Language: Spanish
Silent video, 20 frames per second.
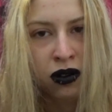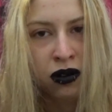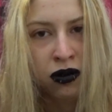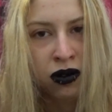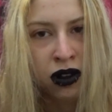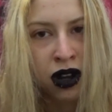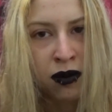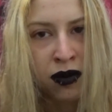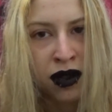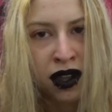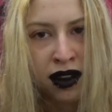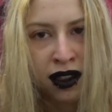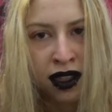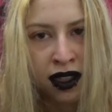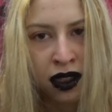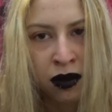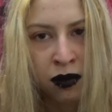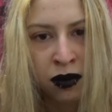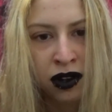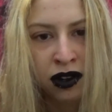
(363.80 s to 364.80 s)
una mierda
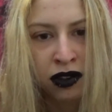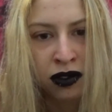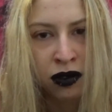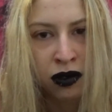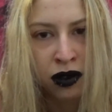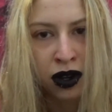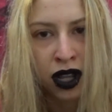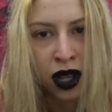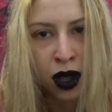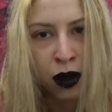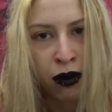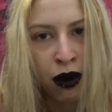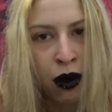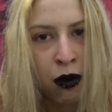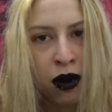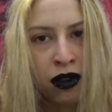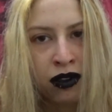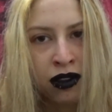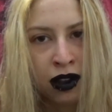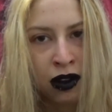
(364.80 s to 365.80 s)
de persona y que me va a
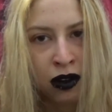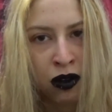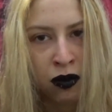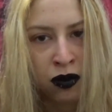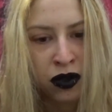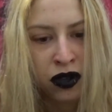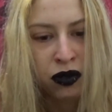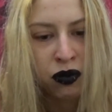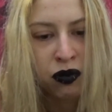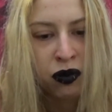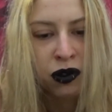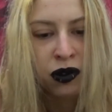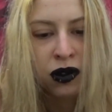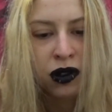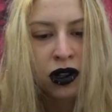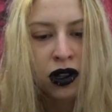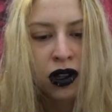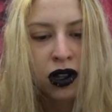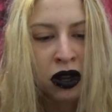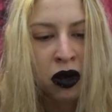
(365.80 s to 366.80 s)
pasar lo mismo.
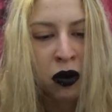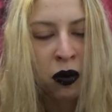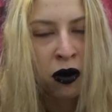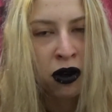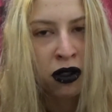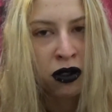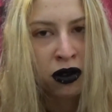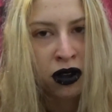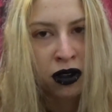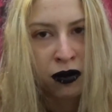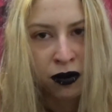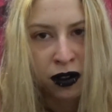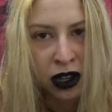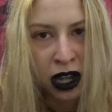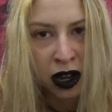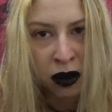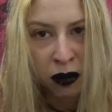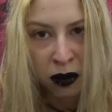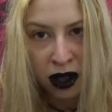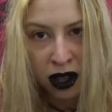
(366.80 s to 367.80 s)
No puedo ni
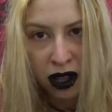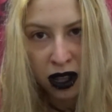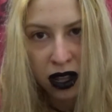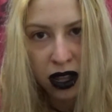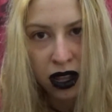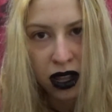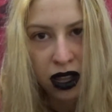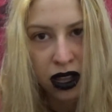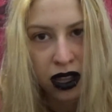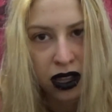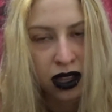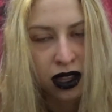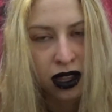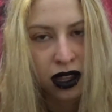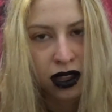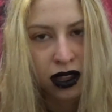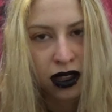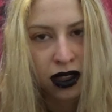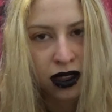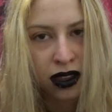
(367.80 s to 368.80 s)
fiarme
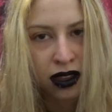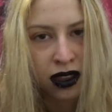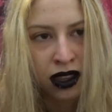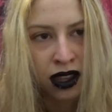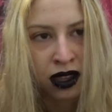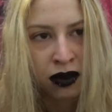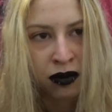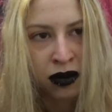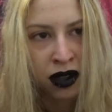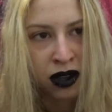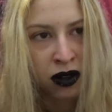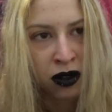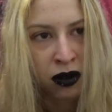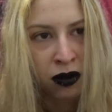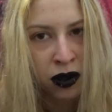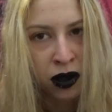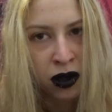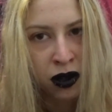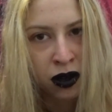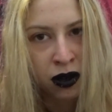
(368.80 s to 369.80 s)
de mi
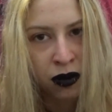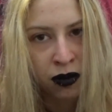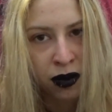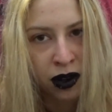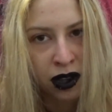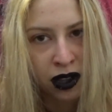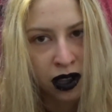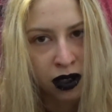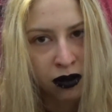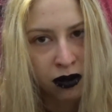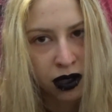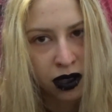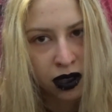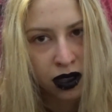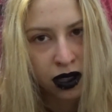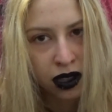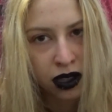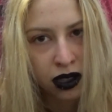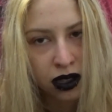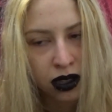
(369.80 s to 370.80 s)
novio
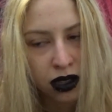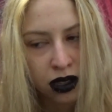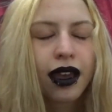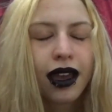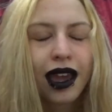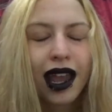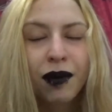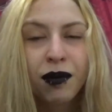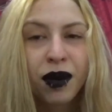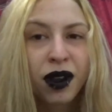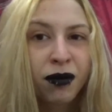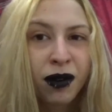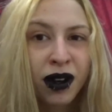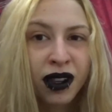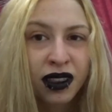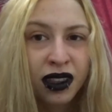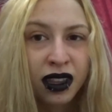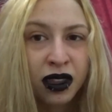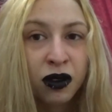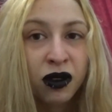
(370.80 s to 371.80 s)
completamente. El
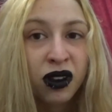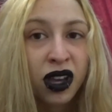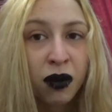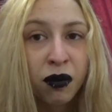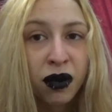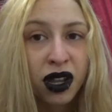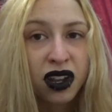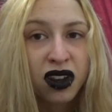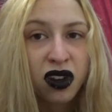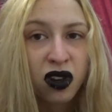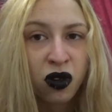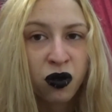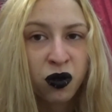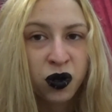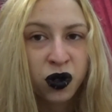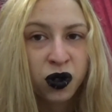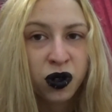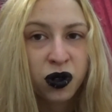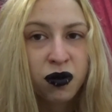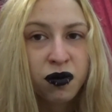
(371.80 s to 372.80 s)
pervertido que me
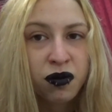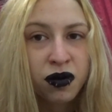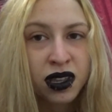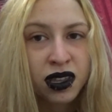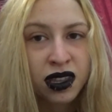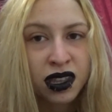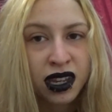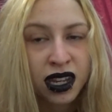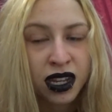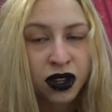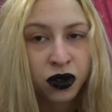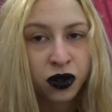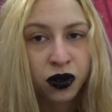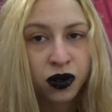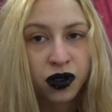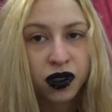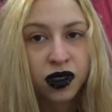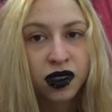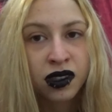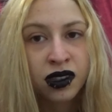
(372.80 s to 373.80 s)
robó mi dinero
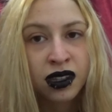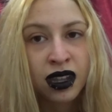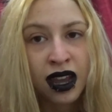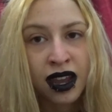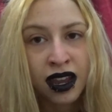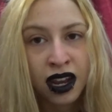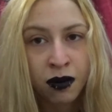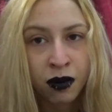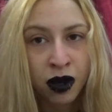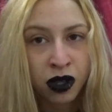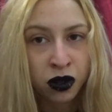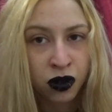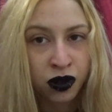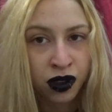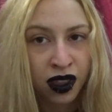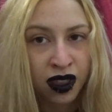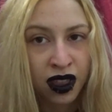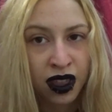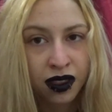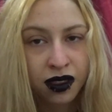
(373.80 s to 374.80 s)
ya era mayor
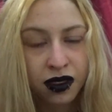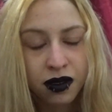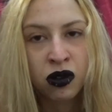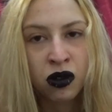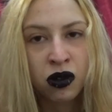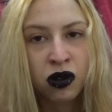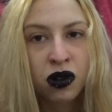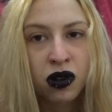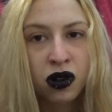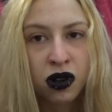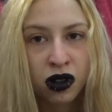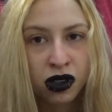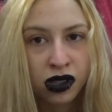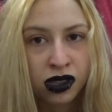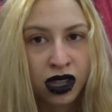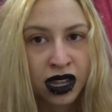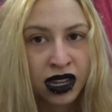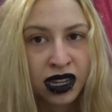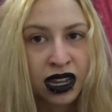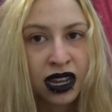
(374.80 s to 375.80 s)
de edad. Yo
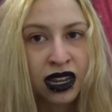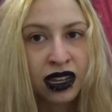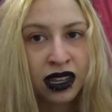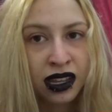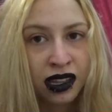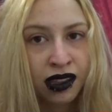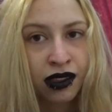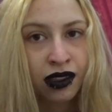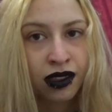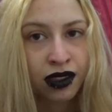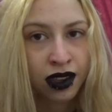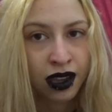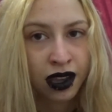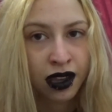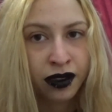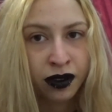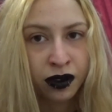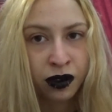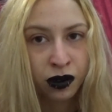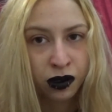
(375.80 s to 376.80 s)
tenía 15
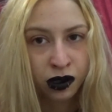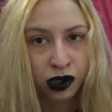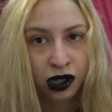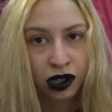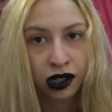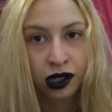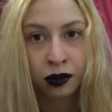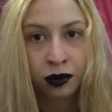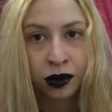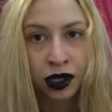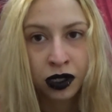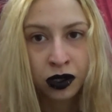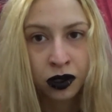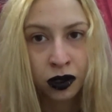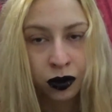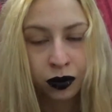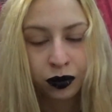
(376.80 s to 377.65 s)
años, repito.